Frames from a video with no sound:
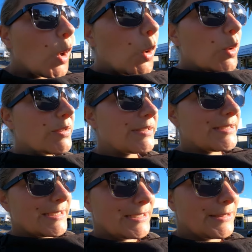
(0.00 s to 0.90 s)

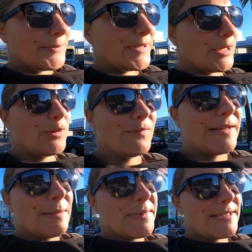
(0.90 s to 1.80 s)
Und ähm, genau,
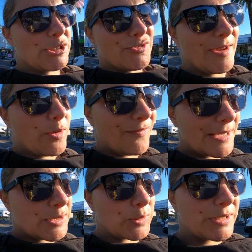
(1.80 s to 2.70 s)
war dann ein bisschen schwer auch
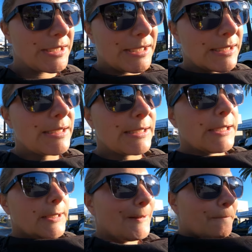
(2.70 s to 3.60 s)
wach zu kriegen.
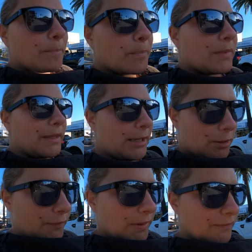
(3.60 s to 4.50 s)

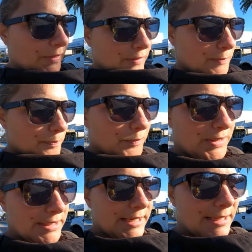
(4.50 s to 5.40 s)
Naja, auf jeden Fall
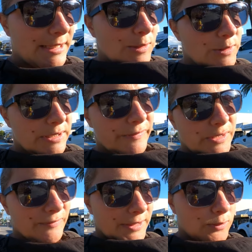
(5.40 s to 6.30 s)
hatte er da nicht Lust,
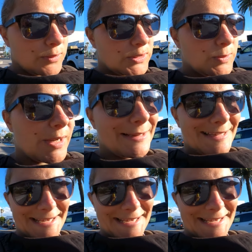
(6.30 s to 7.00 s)
irgendwie eine Wanderung zu machen.